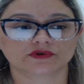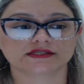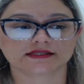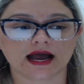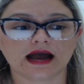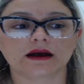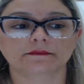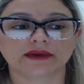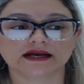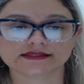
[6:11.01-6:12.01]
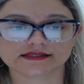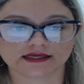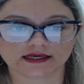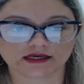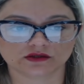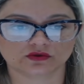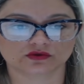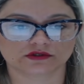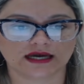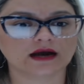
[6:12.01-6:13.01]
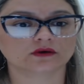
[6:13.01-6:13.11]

está passando, tá?